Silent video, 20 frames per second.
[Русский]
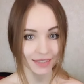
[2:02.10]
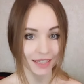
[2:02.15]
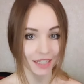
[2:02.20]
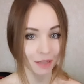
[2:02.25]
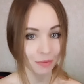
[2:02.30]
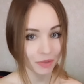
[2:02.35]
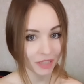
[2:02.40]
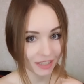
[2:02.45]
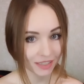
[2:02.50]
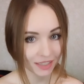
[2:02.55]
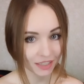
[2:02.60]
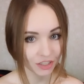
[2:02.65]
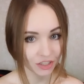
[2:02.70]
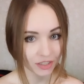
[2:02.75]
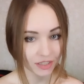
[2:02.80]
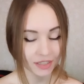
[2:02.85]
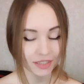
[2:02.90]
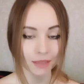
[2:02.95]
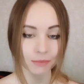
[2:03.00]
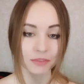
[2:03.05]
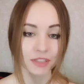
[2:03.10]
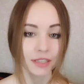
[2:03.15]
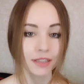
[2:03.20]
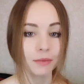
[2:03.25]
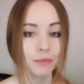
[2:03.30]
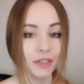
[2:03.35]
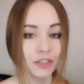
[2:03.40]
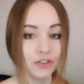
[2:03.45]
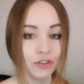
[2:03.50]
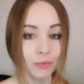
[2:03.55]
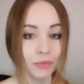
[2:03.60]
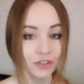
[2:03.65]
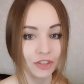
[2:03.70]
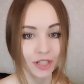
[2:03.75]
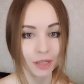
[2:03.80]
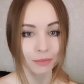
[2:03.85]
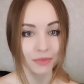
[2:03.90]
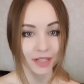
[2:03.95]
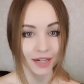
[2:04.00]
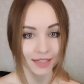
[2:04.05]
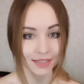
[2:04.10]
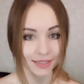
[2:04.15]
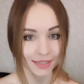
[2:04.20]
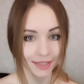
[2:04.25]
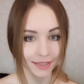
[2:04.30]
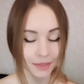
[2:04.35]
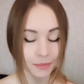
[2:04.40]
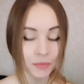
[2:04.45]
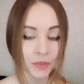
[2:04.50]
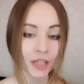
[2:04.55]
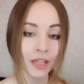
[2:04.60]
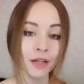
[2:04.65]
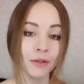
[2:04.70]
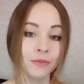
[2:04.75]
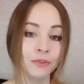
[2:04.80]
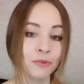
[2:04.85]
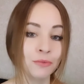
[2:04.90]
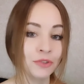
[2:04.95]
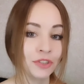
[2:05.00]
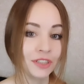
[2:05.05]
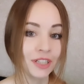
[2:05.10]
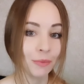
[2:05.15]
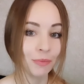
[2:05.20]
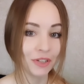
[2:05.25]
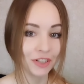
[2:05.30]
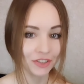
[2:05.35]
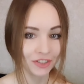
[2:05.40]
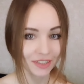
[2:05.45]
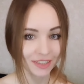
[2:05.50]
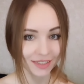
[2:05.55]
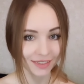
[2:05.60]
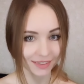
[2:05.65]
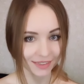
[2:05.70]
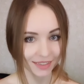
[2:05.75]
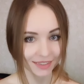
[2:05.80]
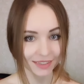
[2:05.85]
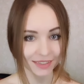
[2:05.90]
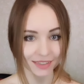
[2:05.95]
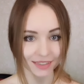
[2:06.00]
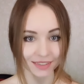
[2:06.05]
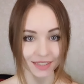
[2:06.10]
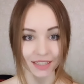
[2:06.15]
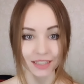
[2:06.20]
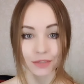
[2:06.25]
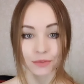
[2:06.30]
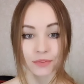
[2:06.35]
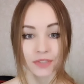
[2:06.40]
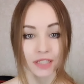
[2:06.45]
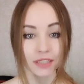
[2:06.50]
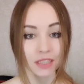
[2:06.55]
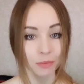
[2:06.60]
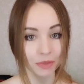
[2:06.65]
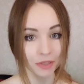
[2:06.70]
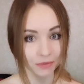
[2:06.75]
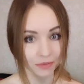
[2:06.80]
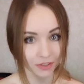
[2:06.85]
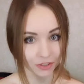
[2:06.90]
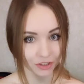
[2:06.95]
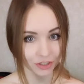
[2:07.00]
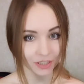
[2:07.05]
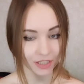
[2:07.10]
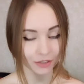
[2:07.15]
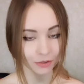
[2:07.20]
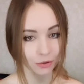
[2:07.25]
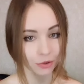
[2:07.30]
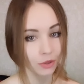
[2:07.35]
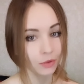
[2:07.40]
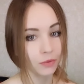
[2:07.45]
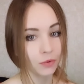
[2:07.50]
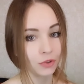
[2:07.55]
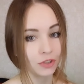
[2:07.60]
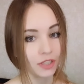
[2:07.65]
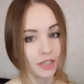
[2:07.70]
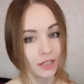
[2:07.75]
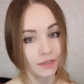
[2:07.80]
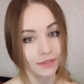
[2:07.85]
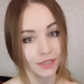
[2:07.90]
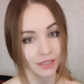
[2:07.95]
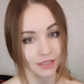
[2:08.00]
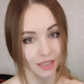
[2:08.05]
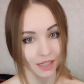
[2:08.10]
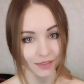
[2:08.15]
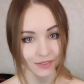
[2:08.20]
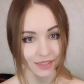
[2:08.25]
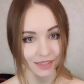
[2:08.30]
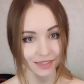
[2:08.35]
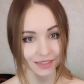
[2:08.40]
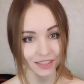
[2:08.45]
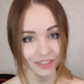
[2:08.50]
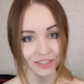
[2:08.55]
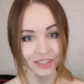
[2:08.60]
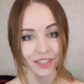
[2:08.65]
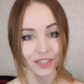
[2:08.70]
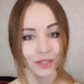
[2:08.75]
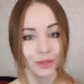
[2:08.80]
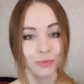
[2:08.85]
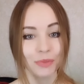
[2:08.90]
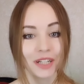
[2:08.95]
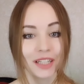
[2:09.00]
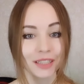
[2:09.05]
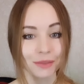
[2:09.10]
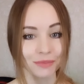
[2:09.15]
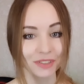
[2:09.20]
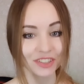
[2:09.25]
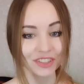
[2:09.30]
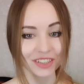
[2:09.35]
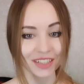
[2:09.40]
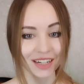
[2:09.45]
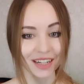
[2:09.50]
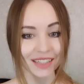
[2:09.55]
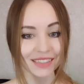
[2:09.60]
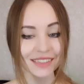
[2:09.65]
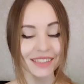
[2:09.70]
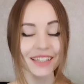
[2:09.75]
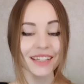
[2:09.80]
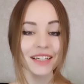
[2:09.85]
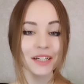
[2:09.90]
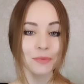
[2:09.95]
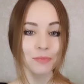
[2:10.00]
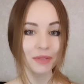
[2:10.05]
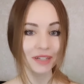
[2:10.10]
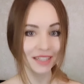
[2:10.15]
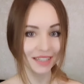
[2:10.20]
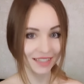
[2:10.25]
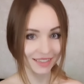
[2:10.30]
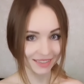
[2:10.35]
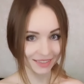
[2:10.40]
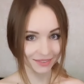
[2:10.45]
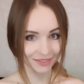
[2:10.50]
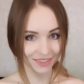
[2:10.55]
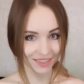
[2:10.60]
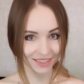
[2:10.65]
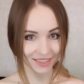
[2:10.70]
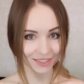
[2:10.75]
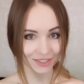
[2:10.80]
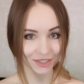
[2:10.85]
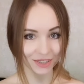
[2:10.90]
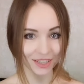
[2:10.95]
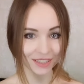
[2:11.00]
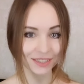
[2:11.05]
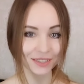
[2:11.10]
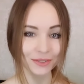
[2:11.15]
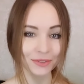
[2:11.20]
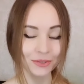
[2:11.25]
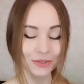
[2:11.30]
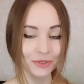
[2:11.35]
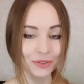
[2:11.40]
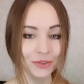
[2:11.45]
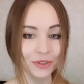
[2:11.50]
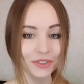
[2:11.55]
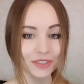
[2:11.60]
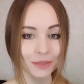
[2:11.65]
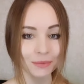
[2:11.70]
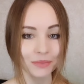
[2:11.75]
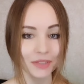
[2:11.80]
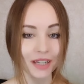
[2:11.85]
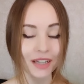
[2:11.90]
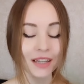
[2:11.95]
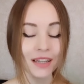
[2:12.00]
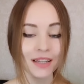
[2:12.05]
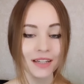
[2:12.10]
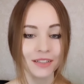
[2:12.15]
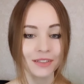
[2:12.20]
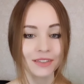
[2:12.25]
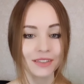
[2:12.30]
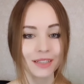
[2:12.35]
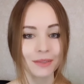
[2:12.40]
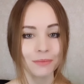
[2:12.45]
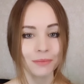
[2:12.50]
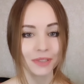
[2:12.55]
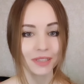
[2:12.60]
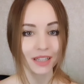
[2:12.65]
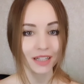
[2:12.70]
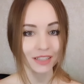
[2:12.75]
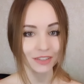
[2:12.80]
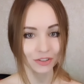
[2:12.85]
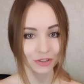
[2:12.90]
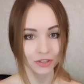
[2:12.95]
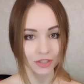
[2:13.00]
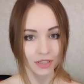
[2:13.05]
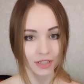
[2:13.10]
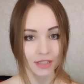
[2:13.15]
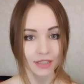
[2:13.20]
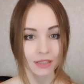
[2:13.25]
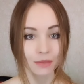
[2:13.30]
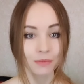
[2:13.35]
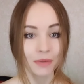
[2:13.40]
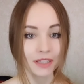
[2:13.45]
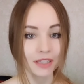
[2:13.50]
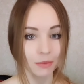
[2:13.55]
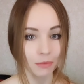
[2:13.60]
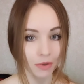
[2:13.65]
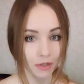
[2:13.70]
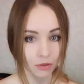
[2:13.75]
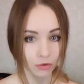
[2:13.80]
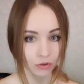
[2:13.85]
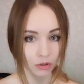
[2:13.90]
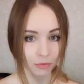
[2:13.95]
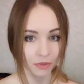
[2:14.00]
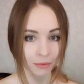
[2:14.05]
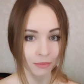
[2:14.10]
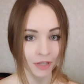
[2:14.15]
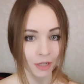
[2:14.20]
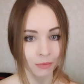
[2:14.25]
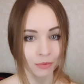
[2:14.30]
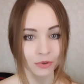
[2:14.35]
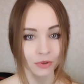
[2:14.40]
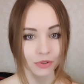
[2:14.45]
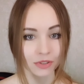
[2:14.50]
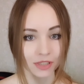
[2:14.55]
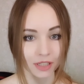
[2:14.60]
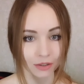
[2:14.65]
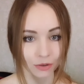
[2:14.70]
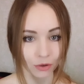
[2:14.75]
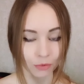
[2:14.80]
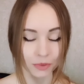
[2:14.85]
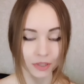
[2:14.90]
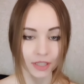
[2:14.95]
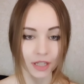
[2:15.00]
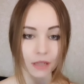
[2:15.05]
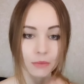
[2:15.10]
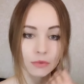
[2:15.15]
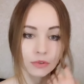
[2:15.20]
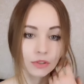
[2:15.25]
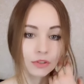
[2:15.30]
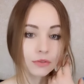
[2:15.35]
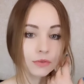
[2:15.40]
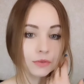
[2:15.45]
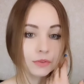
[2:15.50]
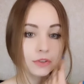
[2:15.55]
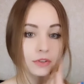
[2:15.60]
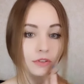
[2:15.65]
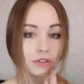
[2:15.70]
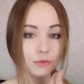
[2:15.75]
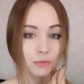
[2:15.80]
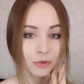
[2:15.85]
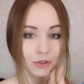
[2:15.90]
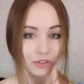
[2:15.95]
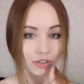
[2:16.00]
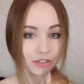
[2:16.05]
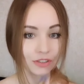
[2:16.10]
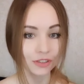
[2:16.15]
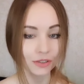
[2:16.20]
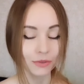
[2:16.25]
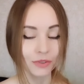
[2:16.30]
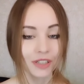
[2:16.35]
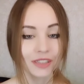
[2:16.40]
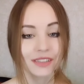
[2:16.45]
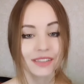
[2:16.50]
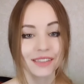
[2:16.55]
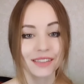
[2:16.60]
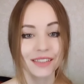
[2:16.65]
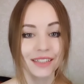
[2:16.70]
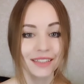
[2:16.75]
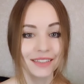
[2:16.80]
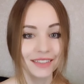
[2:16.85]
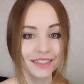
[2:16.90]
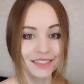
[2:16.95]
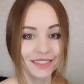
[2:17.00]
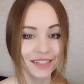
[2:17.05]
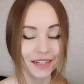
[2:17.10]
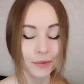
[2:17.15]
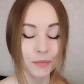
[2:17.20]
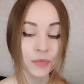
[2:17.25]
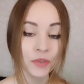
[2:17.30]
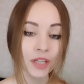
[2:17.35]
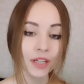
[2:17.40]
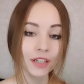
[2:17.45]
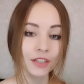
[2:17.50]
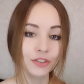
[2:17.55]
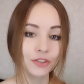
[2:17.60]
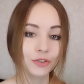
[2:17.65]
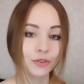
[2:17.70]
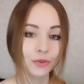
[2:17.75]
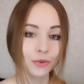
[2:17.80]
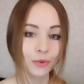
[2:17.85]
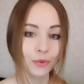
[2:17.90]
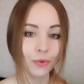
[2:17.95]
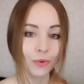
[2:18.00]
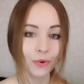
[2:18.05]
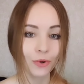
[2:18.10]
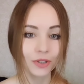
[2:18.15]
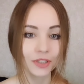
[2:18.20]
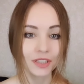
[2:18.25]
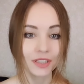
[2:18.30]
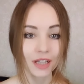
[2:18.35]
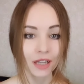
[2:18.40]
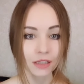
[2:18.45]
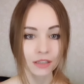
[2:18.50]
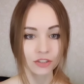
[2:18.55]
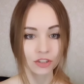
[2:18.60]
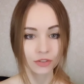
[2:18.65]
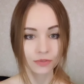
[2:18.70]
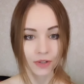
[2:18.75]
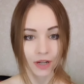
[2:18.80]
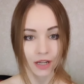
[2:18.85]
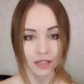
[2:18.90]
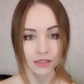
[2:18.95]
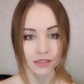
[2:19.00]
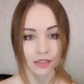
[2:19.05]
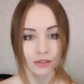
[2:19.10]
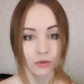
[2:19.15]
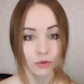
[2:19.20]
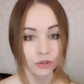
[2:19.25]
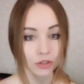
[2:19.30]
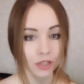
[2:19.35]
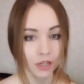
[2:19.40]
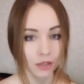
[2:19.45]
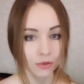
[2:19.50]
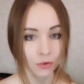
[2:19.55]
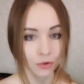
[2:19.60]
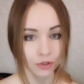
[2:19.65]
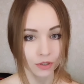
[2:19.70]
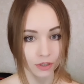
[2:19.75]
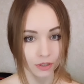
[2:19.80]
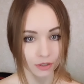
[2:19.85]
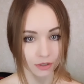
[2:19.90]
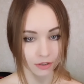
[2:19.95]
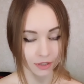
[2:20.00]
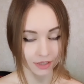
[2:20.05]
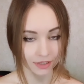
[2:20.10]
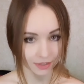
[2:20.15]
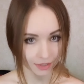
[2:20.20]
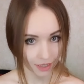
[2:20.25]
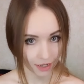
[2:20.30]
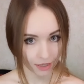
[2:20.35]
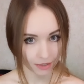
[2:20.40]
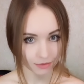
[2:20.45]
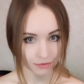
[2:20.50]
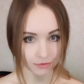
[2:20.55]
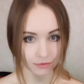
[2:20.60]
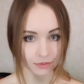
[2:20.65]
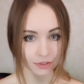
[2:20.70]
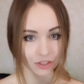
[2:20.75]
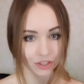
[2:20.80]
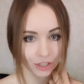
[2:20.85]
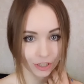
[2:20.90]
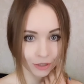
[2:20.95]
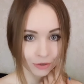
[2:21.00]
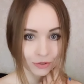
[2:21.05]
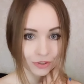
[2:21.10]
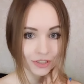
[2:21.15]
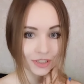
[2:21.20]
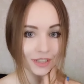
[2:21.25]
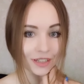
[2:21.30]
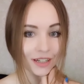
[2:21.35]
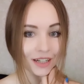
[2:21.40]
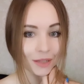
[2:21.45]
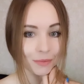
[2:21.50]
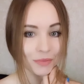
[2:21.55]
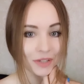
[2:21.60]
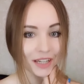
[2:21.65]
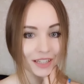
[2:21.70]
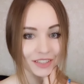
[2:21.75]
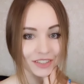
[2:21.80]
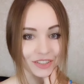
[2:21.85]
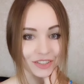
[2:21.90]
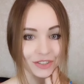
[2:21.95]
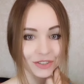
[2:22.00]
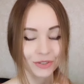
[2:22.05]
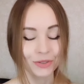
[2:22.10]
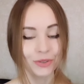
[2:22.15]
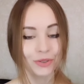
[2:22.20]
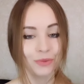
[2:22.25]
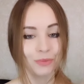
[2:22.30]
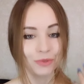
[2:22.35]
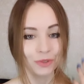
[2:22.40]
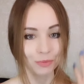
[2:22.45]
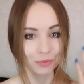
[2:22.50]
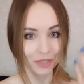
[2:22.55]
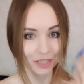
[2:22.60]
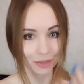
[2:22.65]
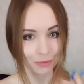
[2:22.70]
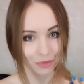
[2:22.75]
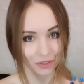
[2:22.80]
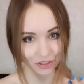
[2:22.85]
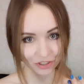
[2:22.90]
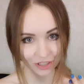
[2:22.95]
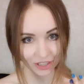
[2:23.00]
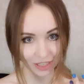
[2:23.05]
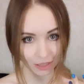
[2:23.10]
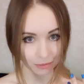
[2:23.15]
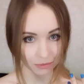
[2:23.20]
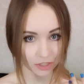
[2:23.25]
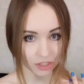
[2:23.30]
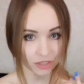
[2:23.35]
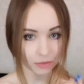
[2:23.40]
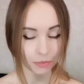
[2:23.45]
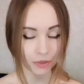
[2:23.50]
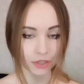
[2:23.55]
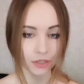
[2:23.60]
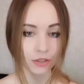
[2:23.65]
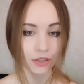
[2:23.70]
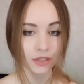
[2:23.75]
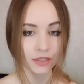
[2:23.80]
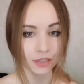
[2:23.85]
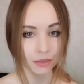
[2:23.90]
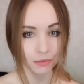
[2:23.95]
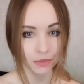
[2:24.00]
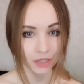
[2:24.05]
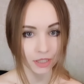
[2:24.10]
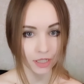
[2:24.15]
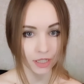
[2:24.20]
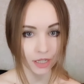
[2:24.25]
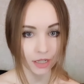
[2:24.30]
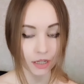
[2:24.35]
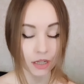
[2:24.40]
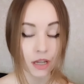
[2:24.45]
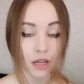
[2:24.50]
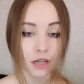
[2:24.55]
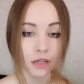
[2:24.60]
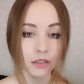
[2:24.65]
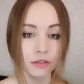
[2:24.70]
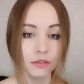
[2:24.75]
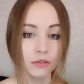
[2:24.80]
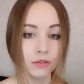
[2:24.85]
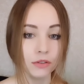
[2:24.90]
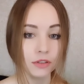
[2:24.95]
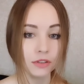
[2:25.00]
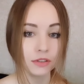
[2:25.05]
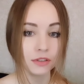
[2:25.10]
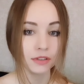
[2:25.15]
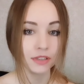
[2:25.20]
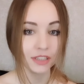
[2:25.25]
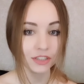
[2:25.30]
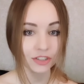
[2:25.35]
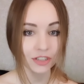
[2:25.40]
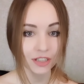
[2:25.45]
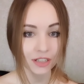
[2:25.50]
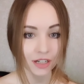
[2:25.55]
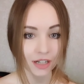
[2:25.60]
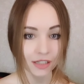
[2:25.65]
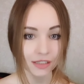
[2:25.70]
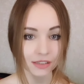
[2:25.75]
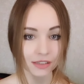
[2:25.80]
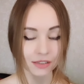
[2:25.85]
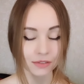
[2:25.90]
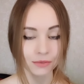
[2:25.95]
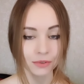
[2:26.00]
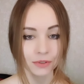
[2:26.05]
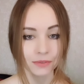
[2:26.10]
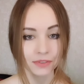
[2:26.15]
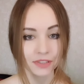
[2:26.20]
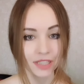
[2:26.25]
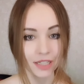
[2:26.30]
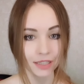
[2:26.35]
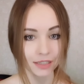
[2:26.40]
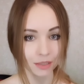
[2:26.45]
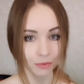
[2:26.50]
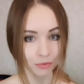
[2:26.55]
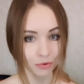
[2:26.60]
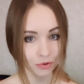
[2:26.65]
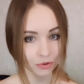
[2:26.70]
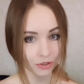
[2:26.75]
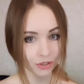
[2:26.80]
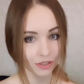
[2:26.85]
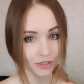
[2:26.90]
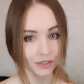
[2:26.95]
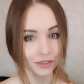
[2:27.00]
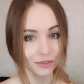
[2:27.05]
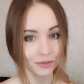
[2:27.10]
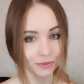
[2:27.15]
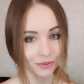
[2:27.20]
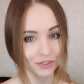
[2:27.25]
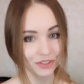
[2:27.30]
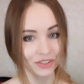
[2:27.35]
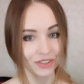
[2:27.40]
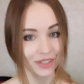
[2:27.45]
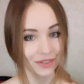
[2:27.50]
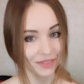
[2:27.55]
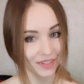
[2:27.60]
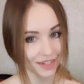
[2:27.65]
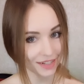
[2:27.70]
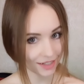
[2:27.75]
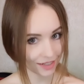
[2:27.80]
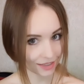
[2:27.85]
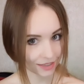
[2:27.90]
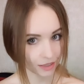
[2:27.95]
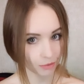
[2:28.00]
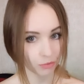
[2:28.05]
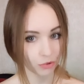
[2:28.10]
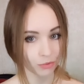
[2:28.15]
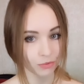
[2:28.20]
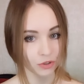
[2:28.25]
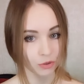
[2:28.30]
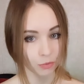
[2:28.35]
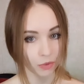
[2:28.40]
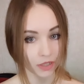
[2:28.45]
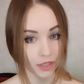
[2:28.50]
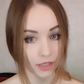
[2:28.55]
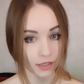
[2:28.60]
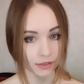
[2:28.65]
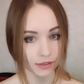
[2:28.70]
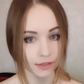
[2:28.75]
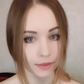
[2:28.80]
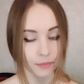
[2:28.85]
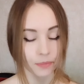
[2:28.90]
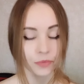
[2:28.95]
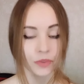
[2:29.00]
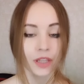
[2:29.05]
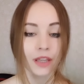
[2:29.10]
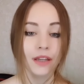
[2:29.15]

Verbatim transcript: нейропластичность, там целый большой масштабный раздел, в том числе перечислены несколько десятков вредных привычек, которые вроде как все знают, все слышали, но при этом лишний раз полезно в них еще раз ткнуть носом, да. Но самое банальное, что не надо спать на боку, например, будут заломы, да, будет испортиться у нас личика, что не надо жевать одной стороной лица, челюсти, опять же, что будет перенапряжение мышц, пойдет асимметрия. То есть лишний раз вот все эти пункты ткнуть человека, напомнить полезным.